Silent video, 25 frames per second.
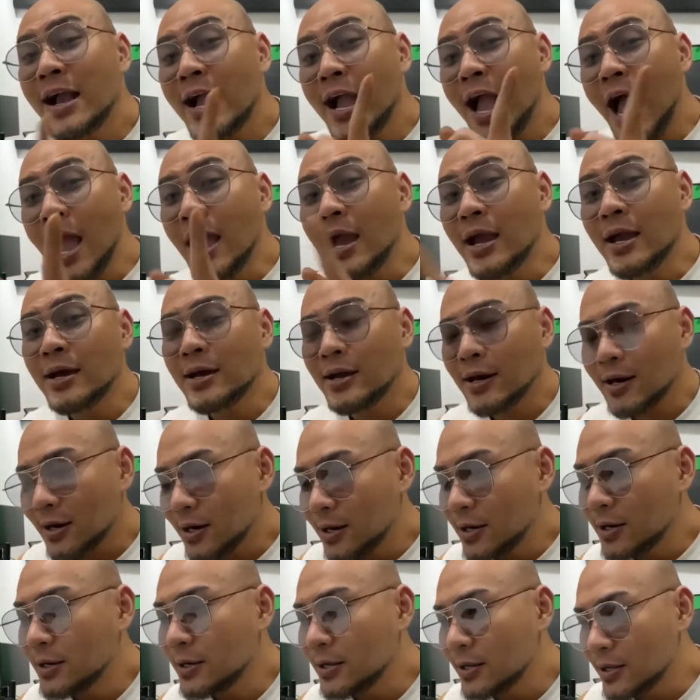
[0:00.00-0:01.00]
Kanker
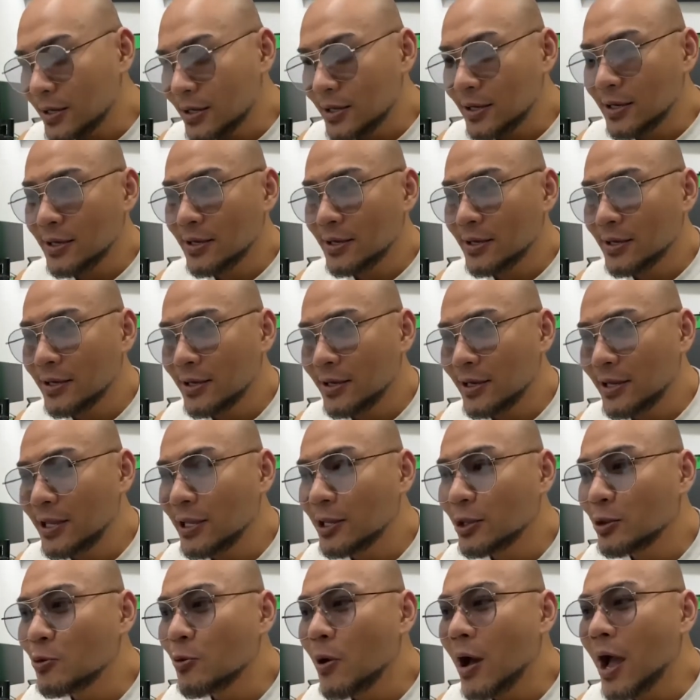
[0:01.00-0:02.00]
ya,
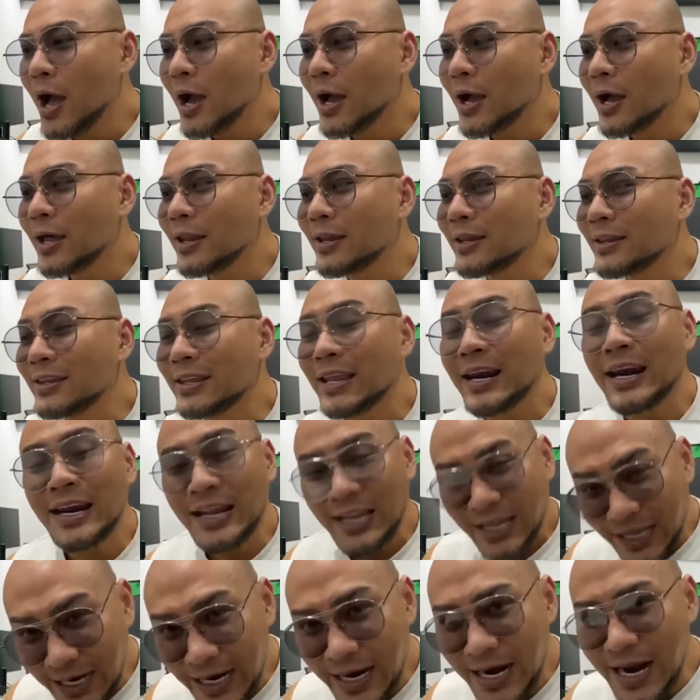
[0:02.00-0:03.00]
itu akan
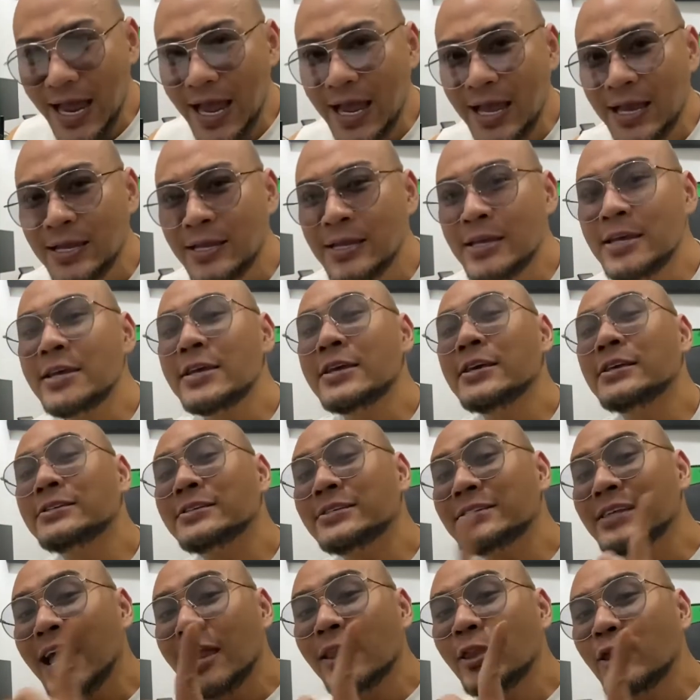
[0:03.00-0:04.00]
terkena
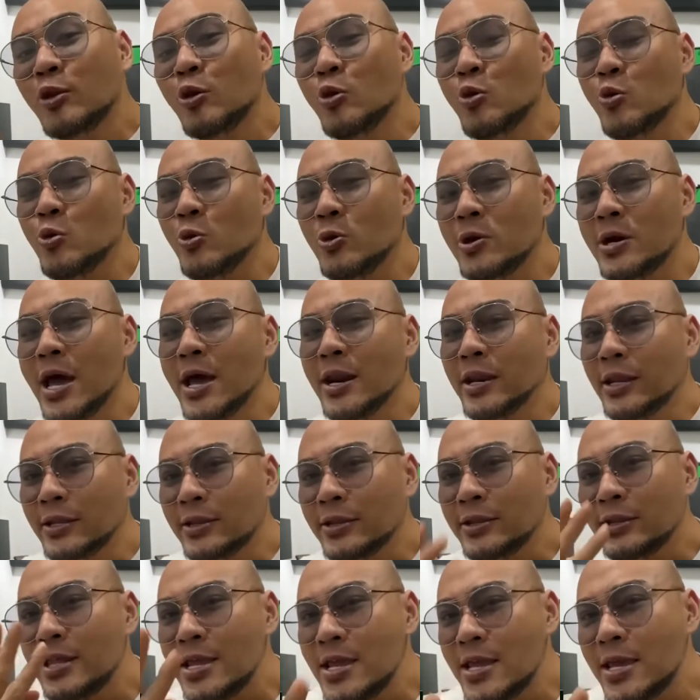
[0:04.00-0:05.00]
satu
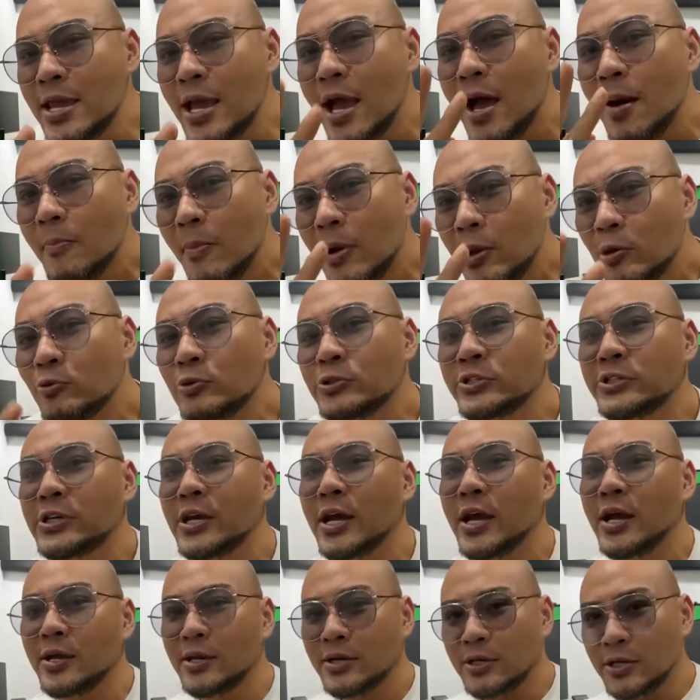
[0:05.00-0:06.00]
dari tiga
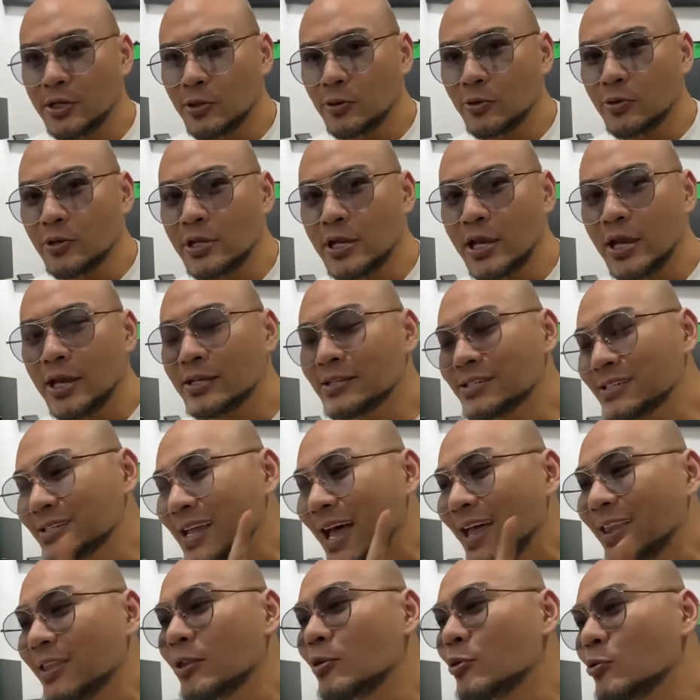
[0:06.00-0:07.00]
manusia di dunia.
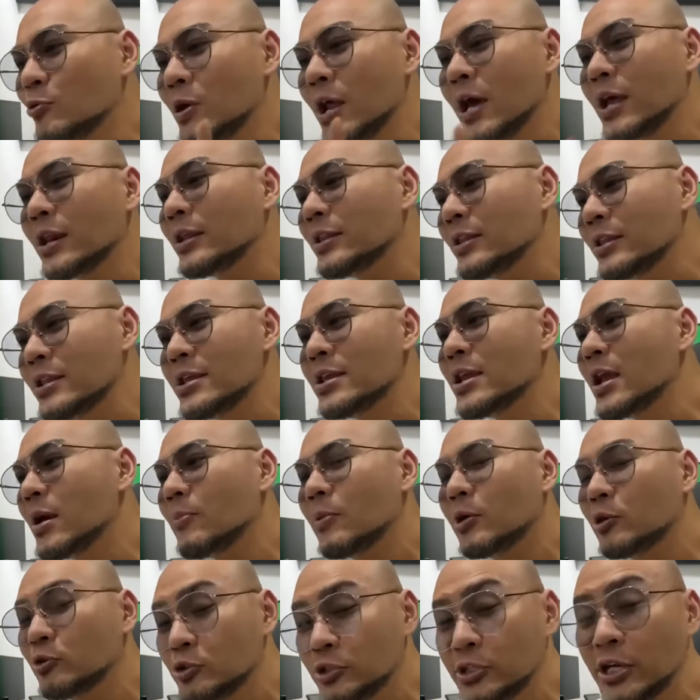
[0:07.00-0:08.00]
Satu dari tiga
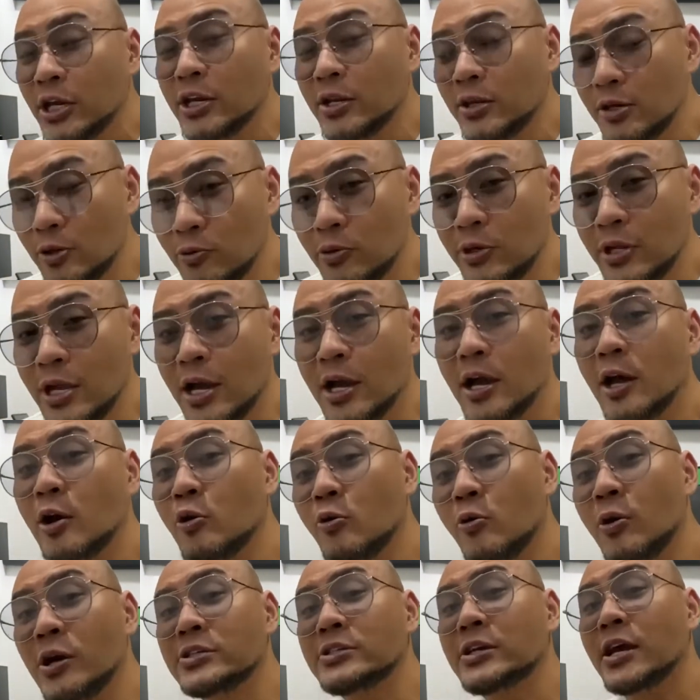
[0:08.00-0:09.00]
manusia di dunia.
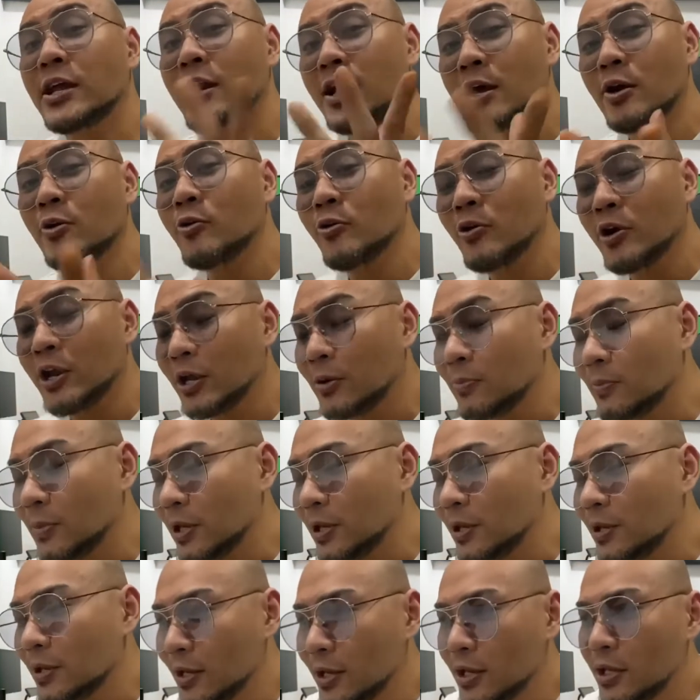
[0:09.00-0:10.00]
Kalau gua salah, korek
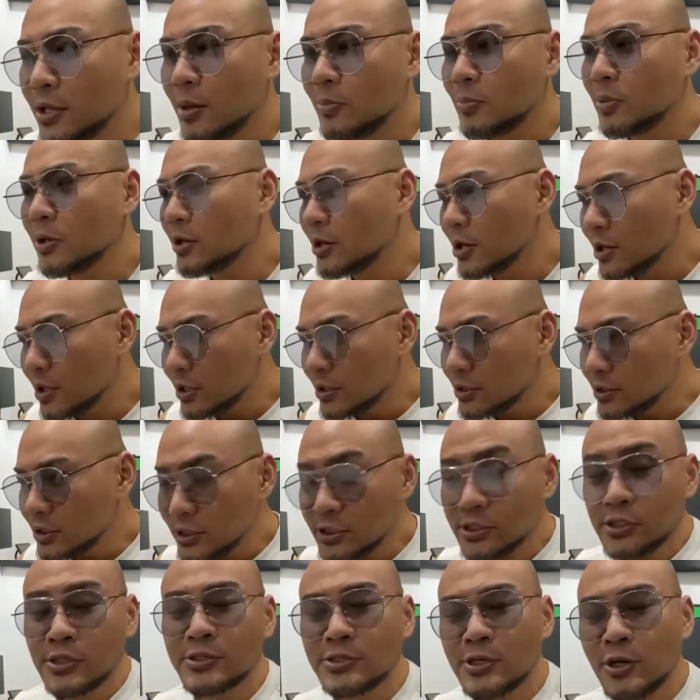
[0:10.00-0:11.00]
nih. ya. Tapi dari
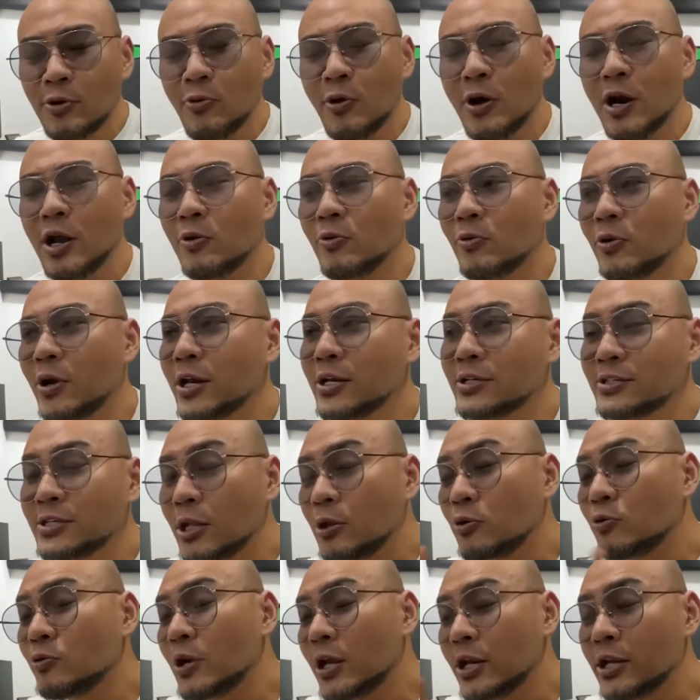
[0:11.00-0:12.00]
riset yang gua lakukan,
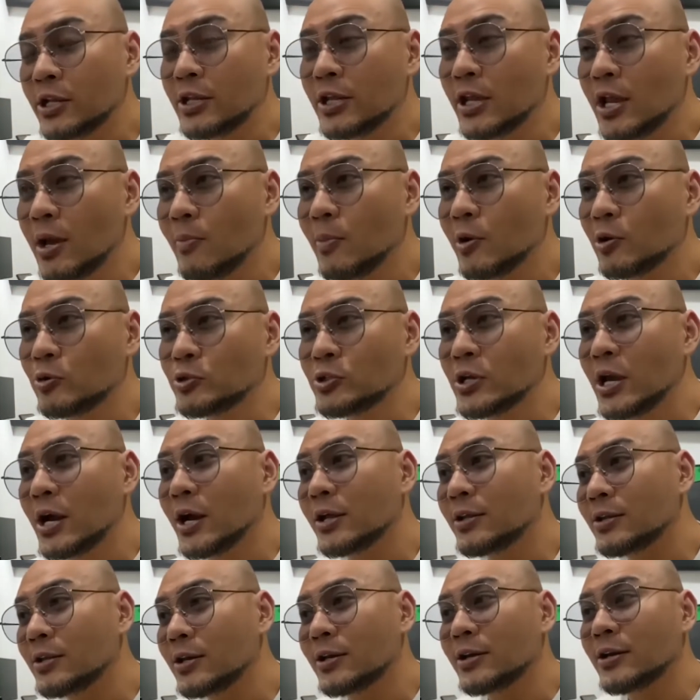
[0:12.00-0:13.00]
satu dari tiga manusia
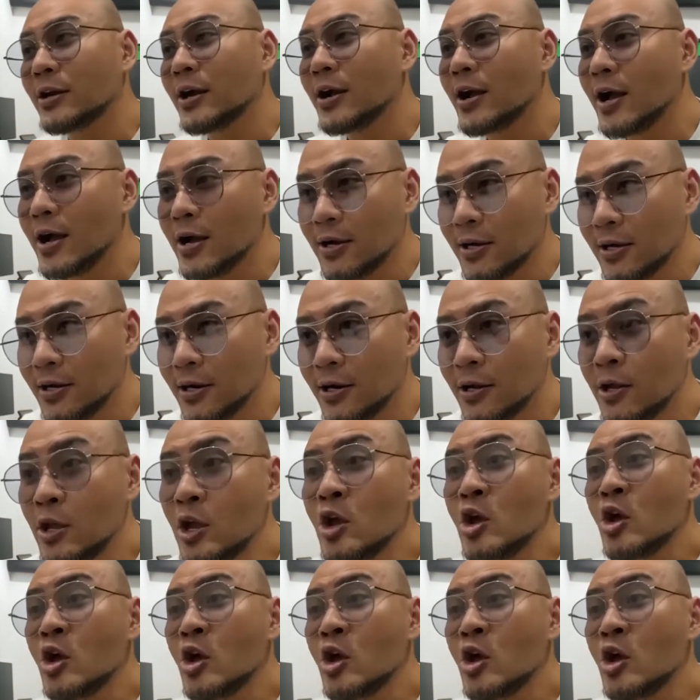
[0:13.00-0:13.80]
akan terkena kanker.